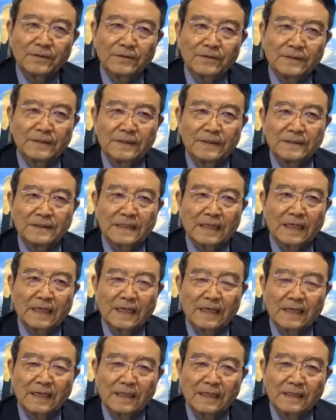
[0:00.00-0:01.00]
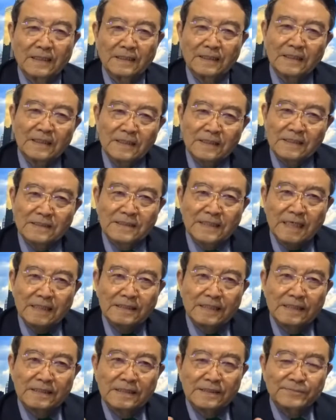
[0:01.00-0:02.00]
그러니까 1인
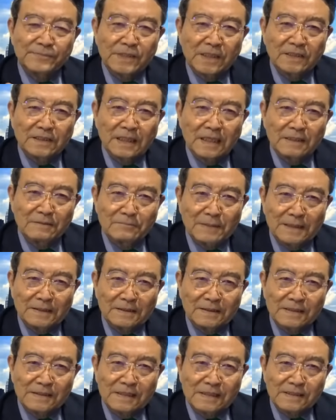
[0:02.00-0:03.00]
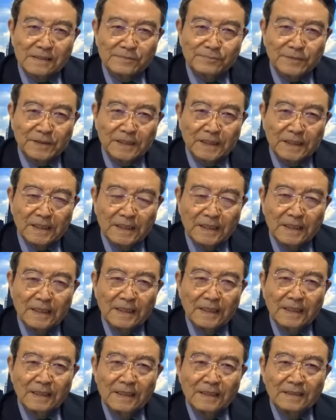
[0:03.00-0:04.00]
체제 지금 정당을 만들었지 않습니까?
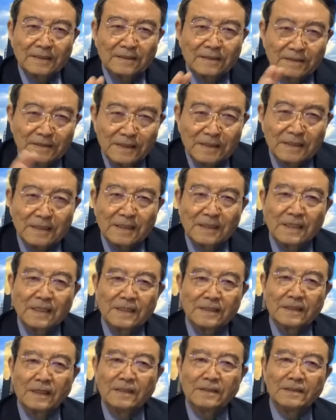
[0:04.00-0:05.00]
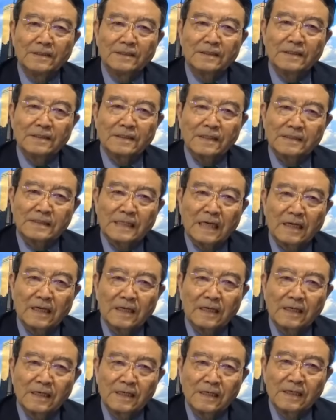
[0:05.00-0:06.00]
그러니 18개
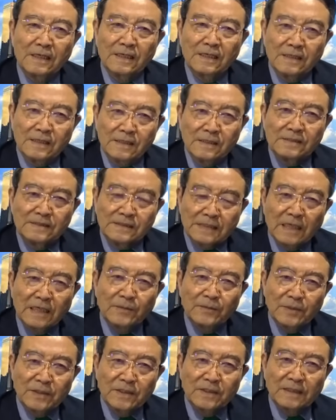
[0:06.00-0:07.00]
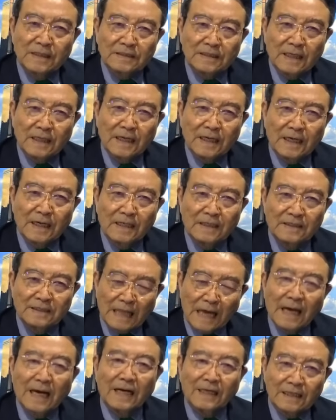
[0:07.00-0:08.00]
상, 상임위를 갖다가
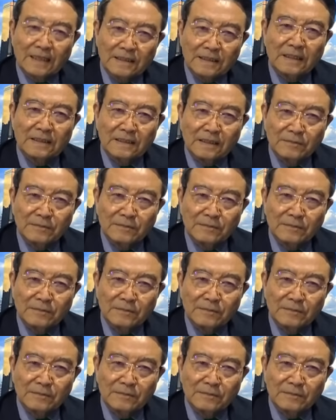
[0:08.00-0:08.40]
다 갖겠다는